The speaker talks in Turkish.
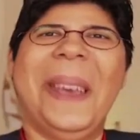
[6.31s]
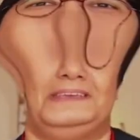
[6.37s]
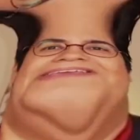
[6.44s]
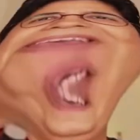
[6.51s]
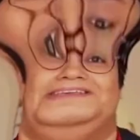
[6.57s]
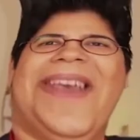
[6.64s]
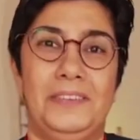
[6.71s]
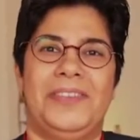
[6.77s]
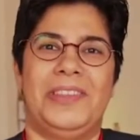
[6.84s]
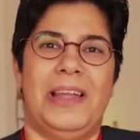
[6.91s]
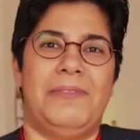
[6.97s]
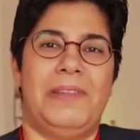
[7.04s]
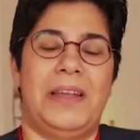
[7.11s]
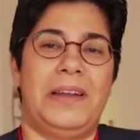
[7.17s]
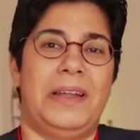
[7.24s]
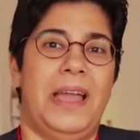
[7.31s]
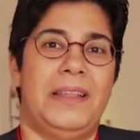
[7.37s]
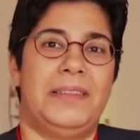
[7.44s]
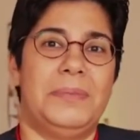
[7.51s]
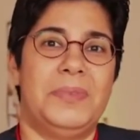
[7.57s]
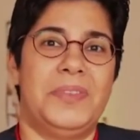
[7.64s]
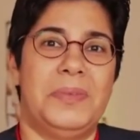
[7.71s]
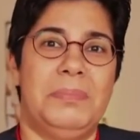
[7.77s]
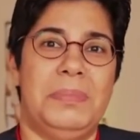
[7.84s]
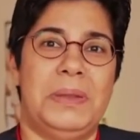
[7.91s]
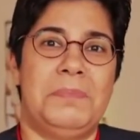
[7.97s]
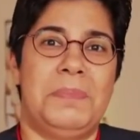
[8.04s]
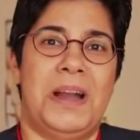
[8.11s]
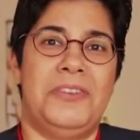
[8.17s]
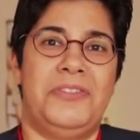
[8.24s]
E, sınavlar hayatımızın
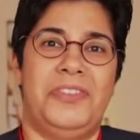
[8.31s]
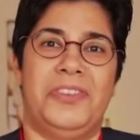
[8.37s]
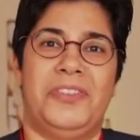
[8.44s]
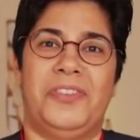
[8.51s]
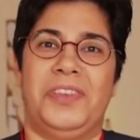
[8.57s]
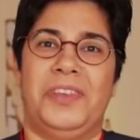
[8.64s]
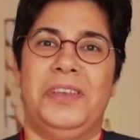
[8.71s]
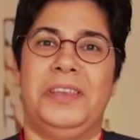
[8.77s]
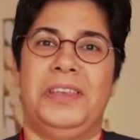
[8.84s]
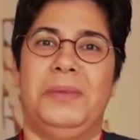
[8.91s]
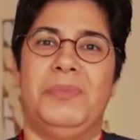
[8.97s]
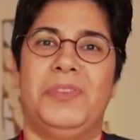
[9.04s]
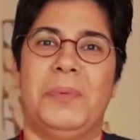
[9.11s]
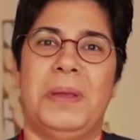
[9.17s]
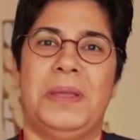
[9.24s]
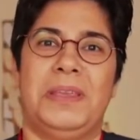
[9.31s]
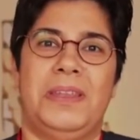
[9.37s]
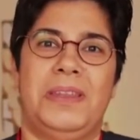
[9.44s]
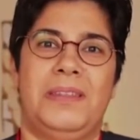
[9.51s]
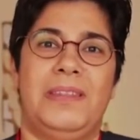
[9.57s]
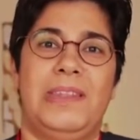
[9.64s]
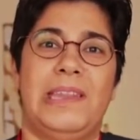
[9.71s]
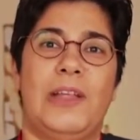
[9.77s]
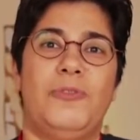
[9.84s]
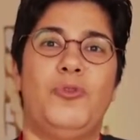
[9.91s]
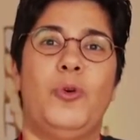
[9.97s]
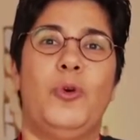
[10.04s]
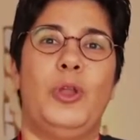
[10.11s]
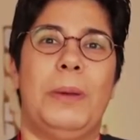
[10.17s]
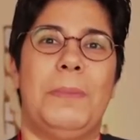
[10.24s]
bir parçası. Kim zaman gerektiğinden
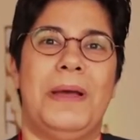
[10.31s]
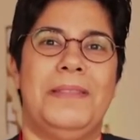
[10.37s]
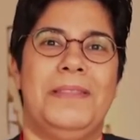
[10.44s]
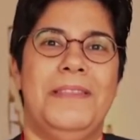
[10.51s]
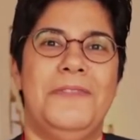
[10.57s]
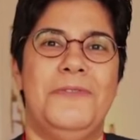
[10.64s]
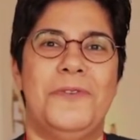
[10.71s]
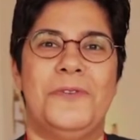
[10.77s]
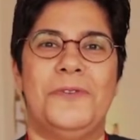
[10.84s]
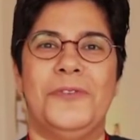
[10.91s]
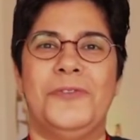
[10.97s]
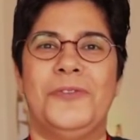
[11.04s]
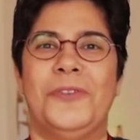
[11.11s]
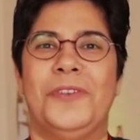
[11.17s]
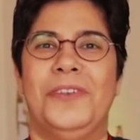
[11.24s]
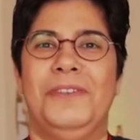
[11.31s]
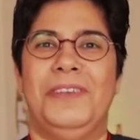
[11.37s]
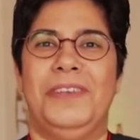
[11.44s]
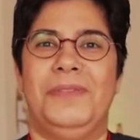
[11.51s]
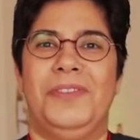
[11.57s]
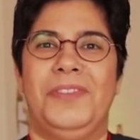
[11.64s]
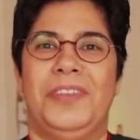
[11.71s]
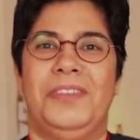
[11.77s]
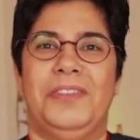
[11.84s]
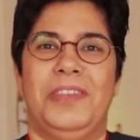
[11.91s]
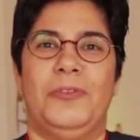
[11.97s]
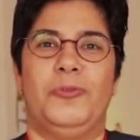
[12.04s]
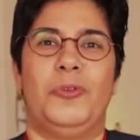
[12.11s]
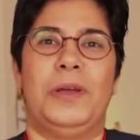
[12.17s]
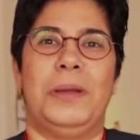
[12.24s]
çok önem addediyoruz ve
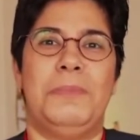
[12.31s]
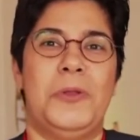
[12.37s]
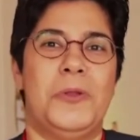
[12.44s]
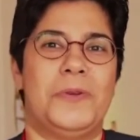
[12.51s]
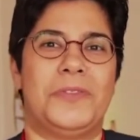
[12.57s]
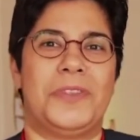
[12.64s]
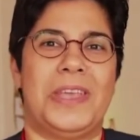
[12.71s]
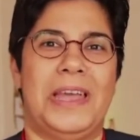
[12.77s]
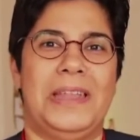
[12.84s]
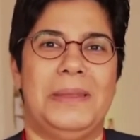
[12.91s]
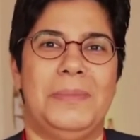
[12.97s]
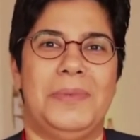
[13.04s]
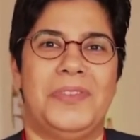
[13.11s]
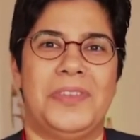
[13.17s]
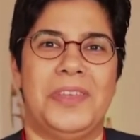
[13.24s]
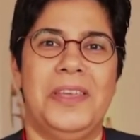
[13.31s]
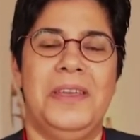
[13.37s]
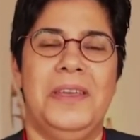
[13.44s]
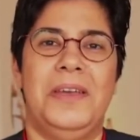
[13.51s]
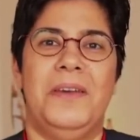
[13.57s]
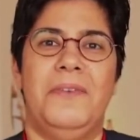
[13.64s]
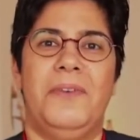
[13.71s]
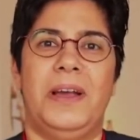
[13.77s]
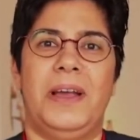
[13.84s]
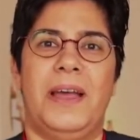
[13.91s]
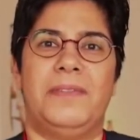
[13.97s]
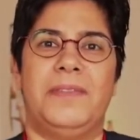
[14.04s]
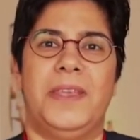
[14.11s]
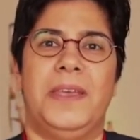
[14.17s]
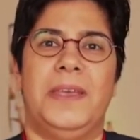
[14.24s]
sıkıntıya sokabiliyoruz kendimizi.
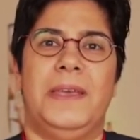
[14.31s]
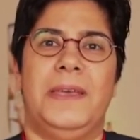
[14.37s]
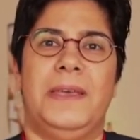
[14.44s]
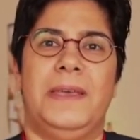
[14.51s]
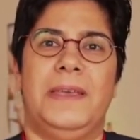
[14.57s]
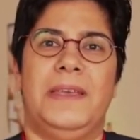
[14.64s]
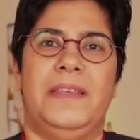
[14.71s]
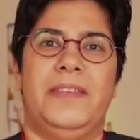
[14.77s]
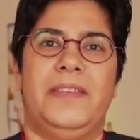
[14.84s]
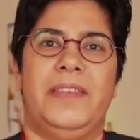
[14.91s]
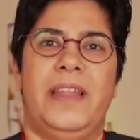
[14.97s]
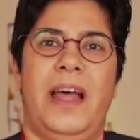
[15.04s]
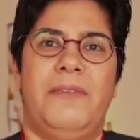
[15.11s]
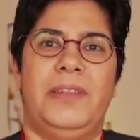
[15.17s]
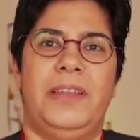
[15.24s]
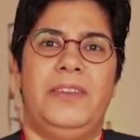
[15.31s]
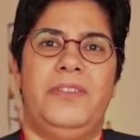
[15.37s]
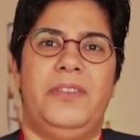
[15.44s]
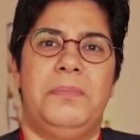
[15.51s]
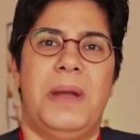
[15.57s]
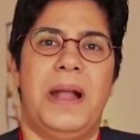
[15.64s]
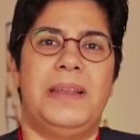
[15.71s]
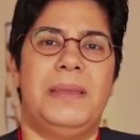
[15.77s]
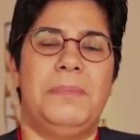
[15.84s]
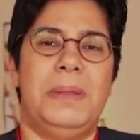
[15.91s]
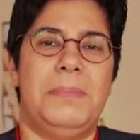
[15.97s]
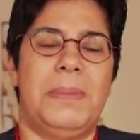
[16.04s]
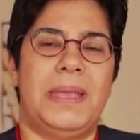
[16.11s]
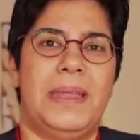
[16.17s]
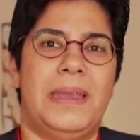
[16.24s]
Fakat e, sınavlar için belki
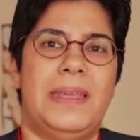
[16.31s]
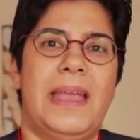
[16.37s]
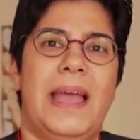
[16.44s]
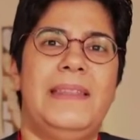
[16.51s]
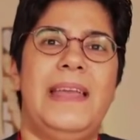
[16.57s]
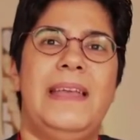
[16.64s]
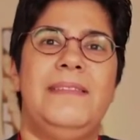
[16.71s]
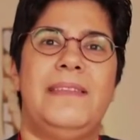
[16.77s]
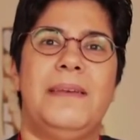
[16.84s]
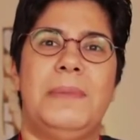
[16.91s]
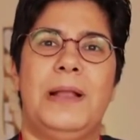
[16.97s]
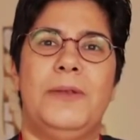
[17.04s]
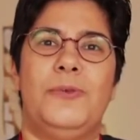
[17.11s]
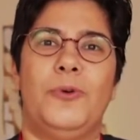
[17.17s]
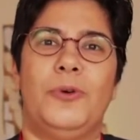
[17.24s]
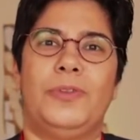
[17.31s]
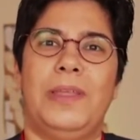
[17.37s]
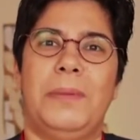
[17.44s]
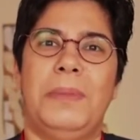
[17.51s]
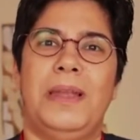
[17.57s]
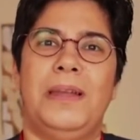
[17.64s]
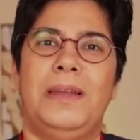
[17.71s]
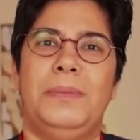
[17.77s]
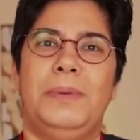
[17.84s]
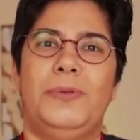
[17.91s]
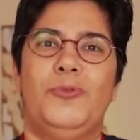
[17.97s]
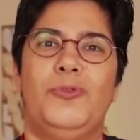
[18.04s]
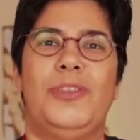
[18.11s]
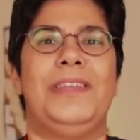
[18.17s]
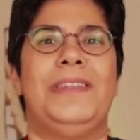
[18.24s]
bilmek gereken en temel nokta belirli bir
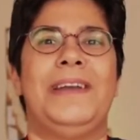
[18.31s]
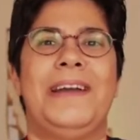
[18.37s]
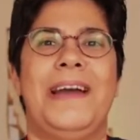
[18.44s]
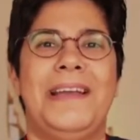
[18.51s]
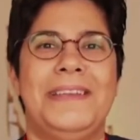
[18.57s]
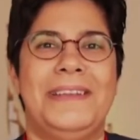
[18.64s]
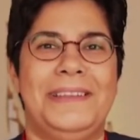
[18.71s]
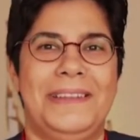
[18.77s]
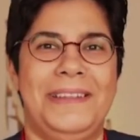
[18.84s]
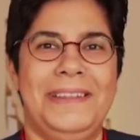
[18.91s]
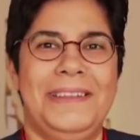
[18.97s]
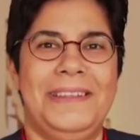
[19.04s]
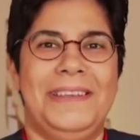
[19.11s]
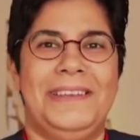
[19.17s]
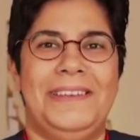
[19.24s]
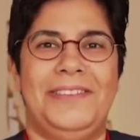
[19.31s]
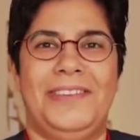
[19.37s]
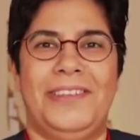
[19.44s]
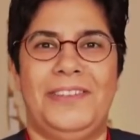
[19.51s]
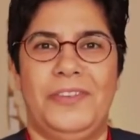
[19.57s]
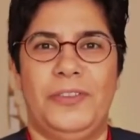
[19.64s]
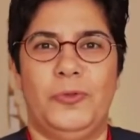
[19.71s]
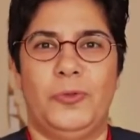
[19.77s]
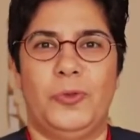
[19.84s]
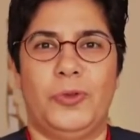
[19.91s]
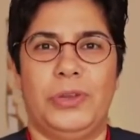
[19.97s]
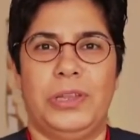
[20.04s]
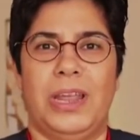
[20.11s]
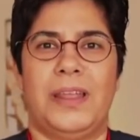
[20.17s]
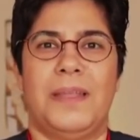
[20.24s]
düzeyde kaygının kişi için
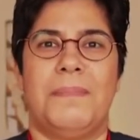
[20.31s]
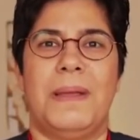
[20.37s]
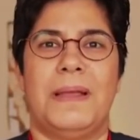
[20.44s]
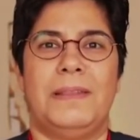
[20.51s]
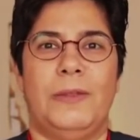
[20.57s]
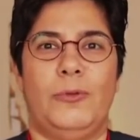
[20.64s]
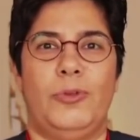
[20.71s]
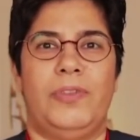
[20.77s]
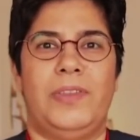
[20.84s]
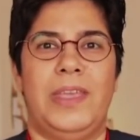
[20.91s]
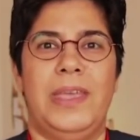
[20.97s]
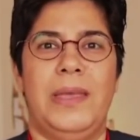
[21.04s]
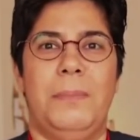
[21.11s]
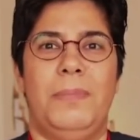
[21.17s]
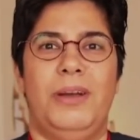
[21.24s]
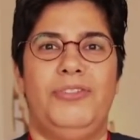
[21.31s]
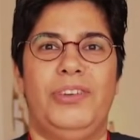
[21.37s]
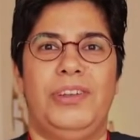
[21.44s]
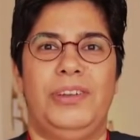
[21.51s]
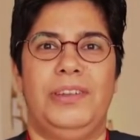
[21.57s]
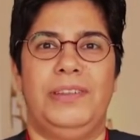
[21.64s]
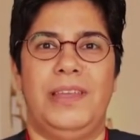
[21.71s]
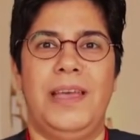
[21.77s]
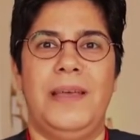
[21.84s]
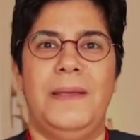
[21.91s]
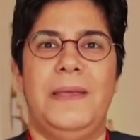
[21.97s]
sorun yaratmaktan öte başarıyı da